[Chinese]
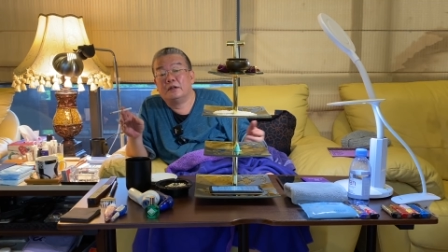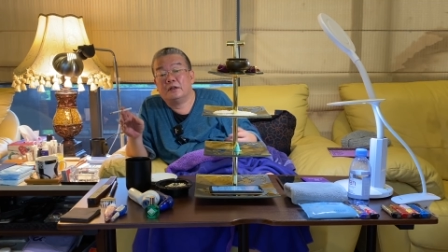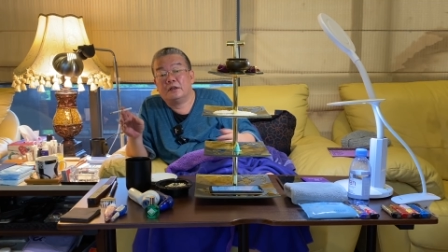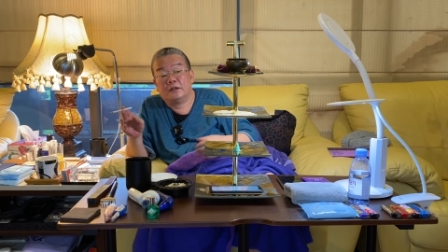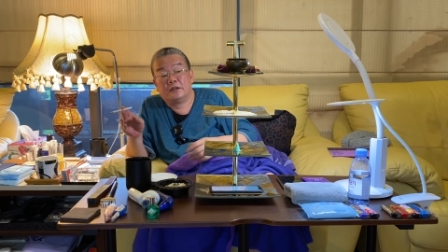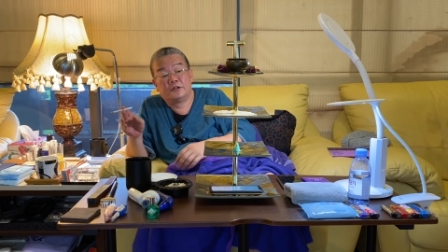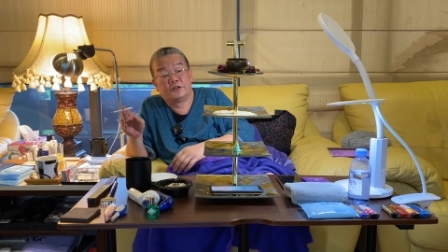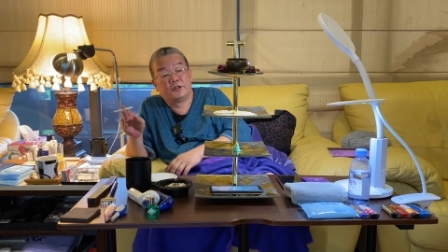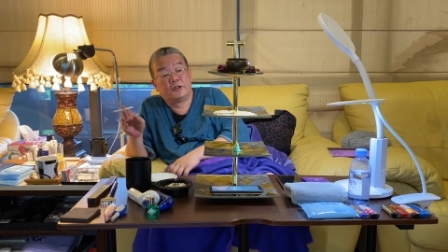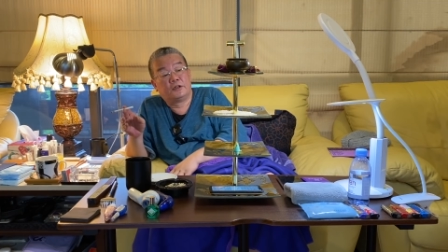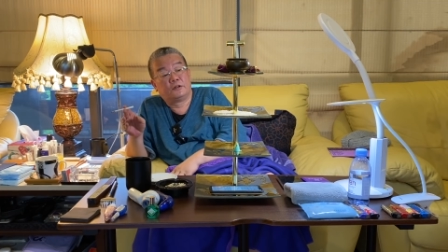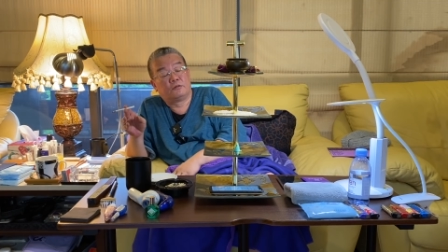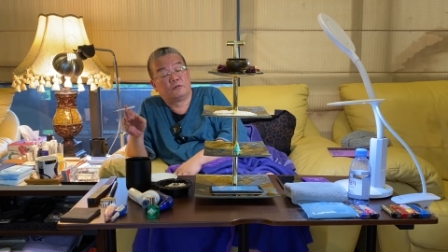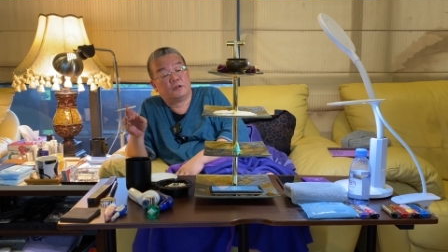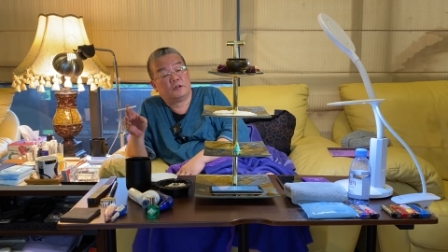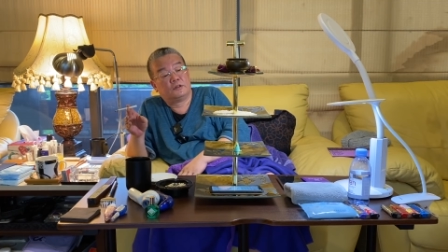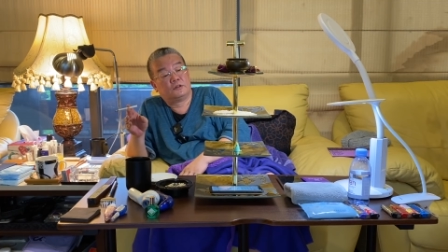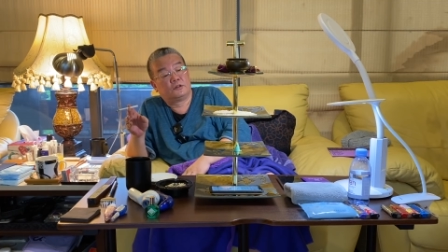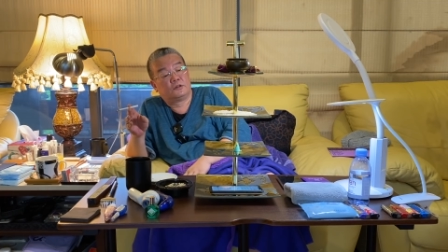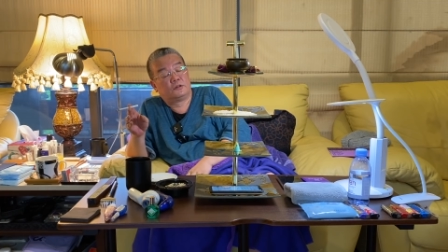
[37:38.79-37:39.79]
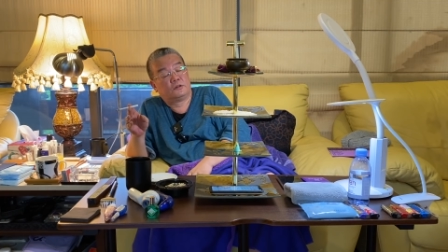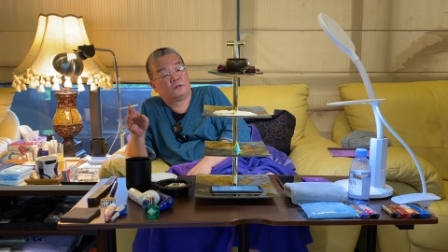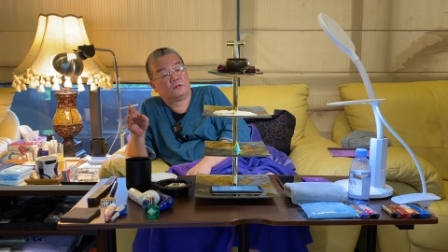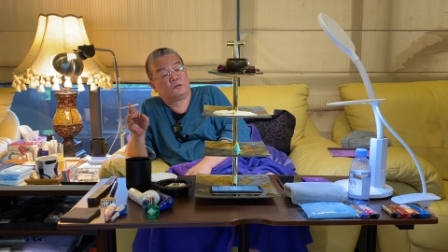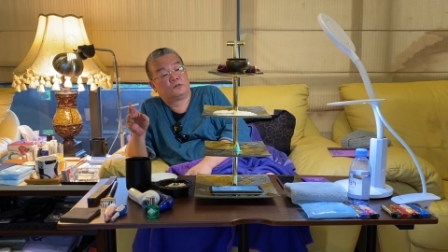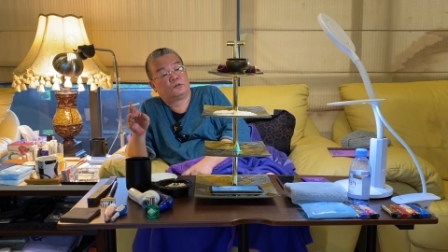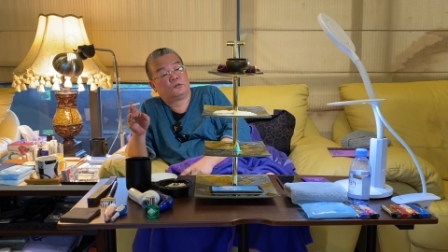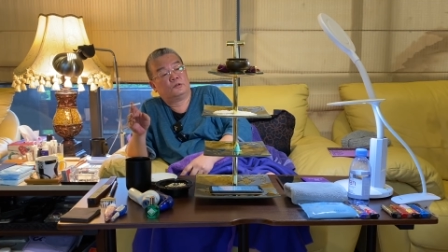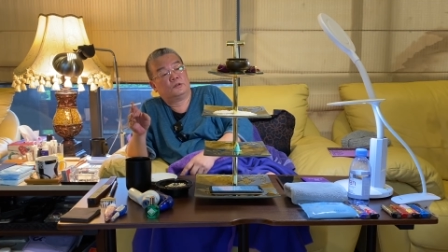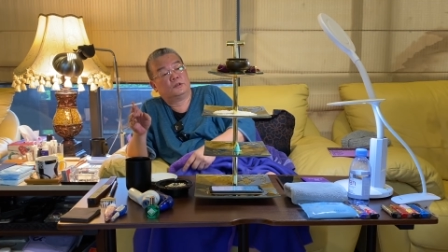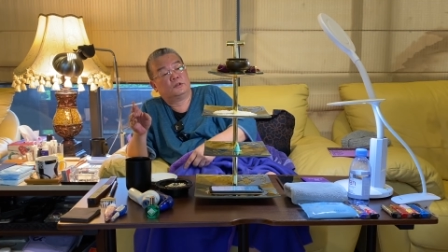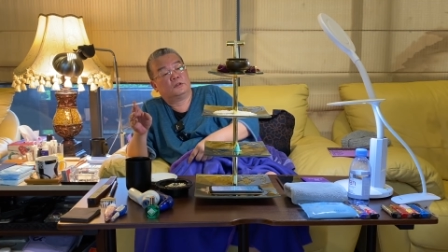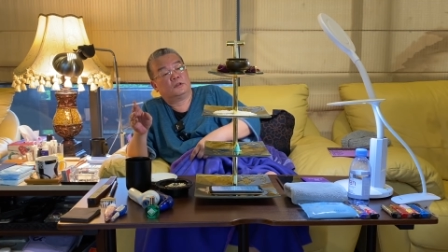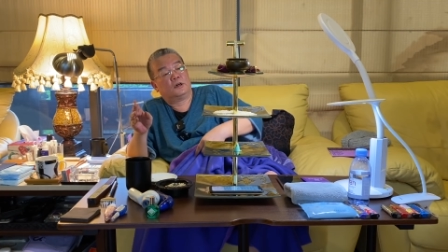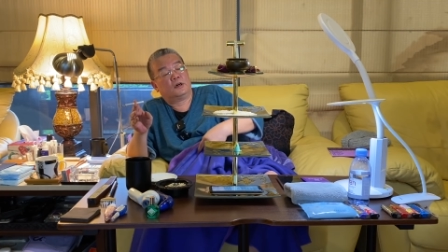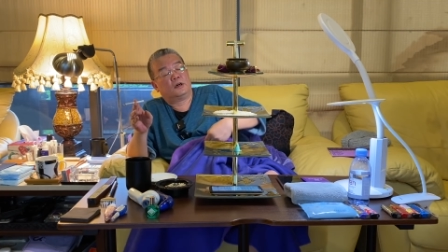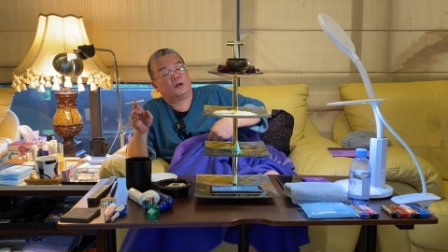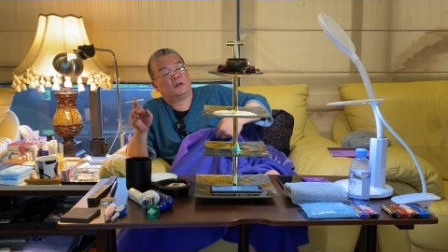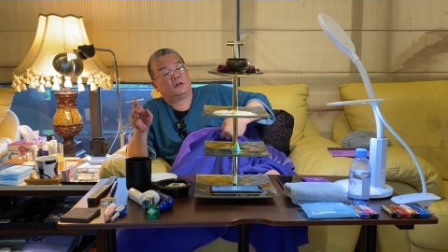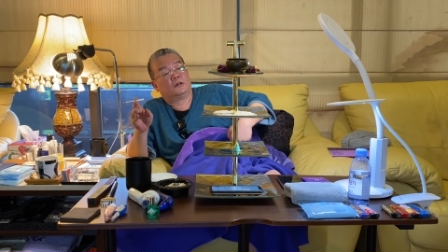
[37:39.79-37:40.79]
那现在突然说了
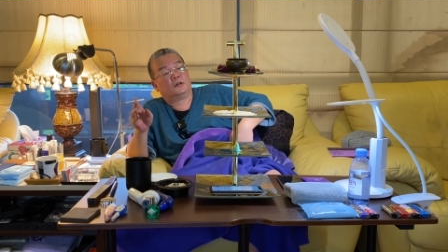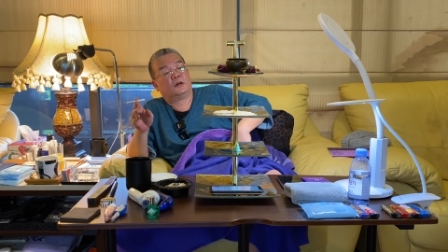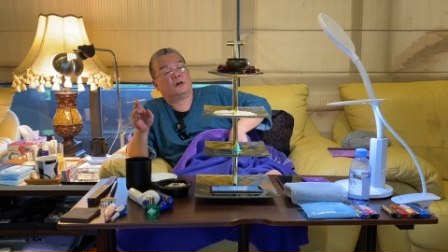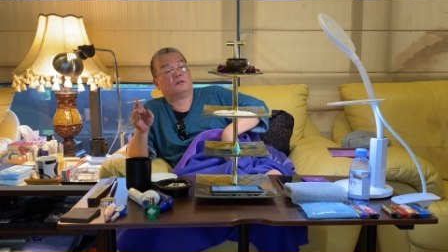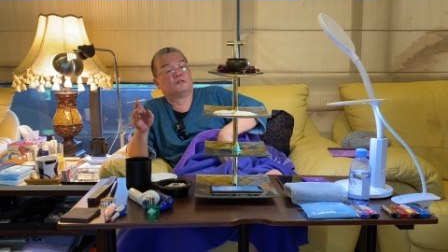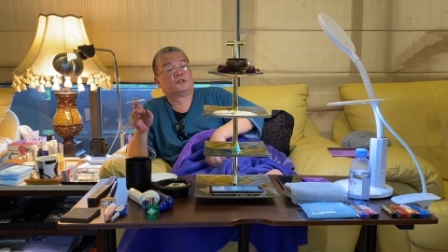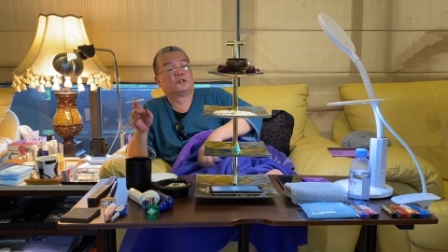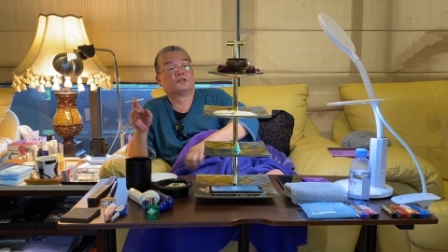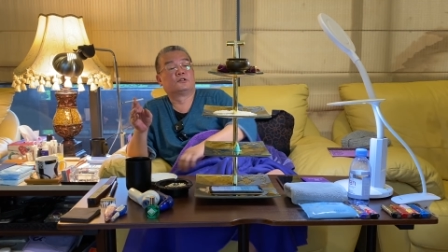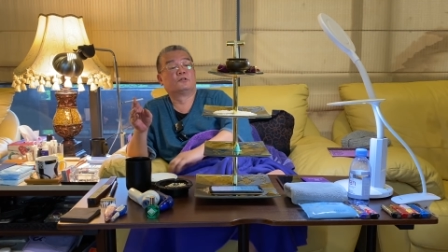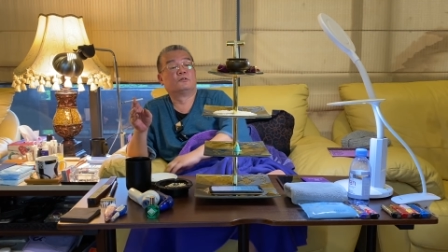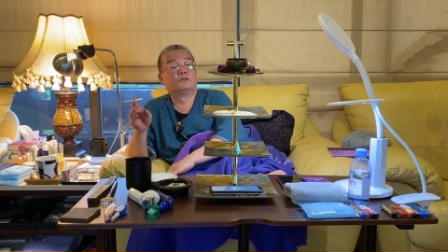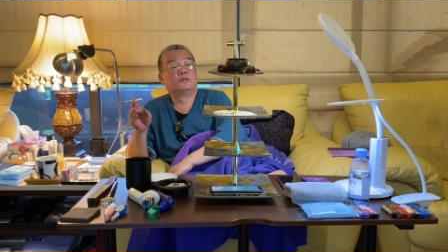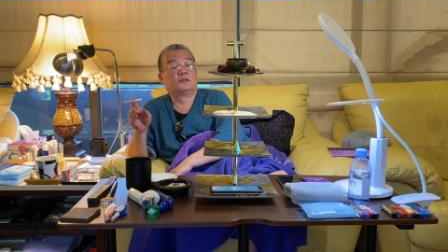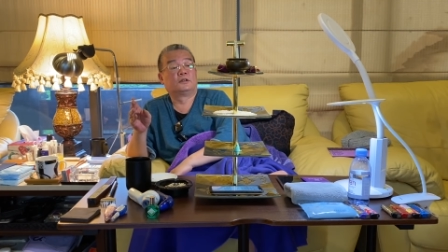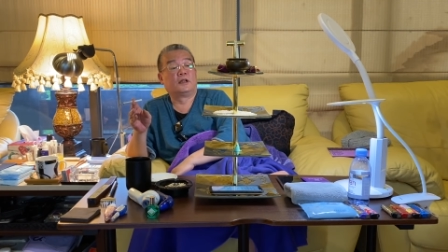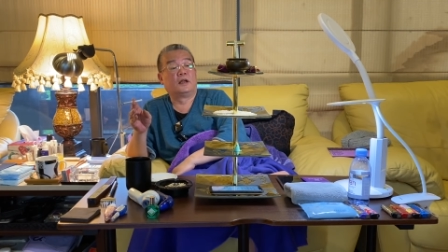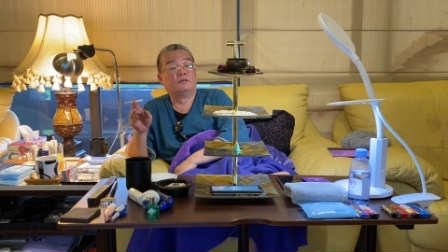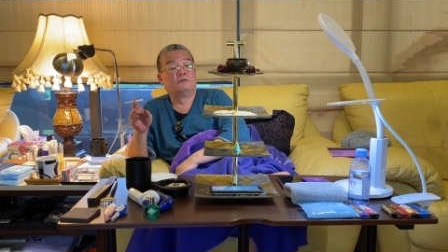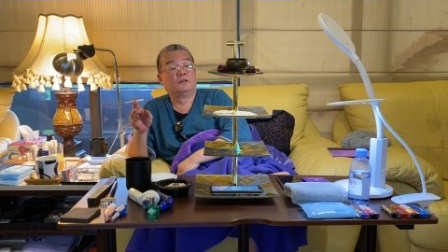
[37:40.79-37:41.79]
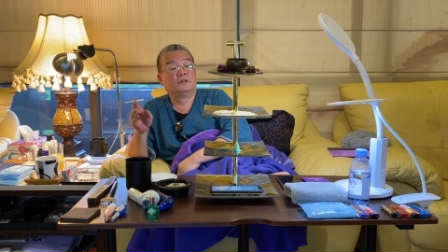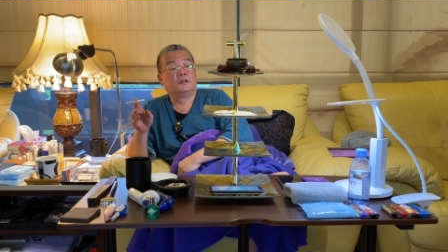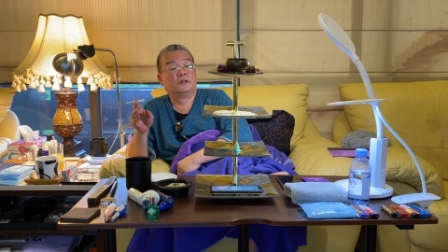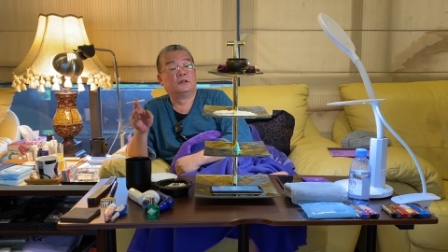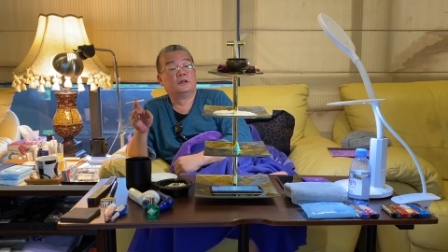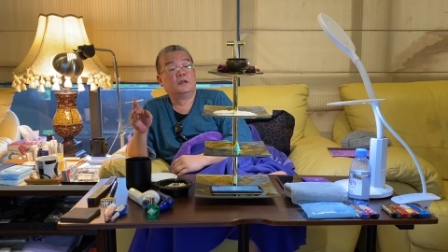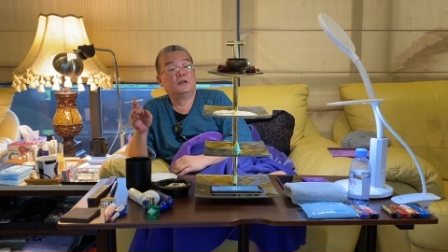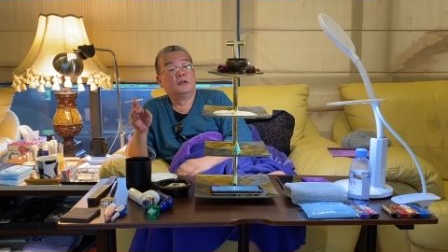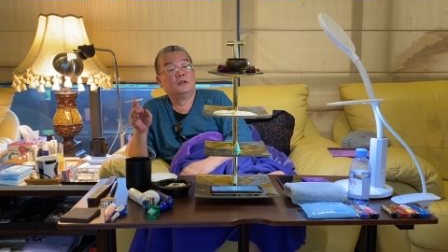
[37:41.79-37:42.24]
啊，好接受一个单位的，